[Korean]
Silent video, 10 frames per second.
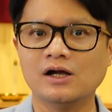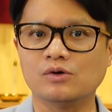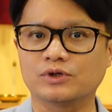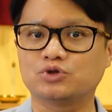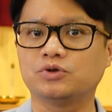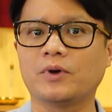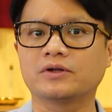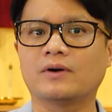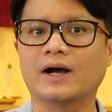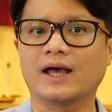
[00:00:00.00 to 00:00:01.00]
우리
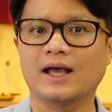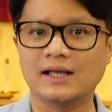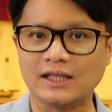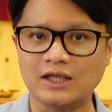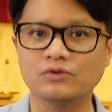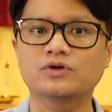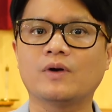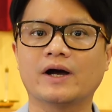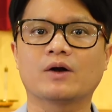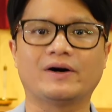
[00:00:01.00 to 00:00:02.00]
주변과의
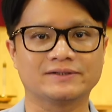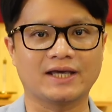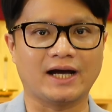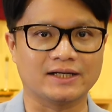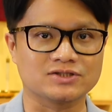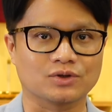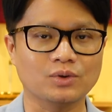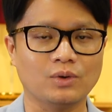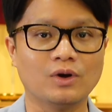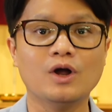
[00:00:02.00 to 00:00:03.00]
이웃과의 관계
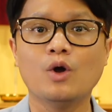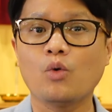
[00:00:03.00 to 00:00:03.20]
안에서도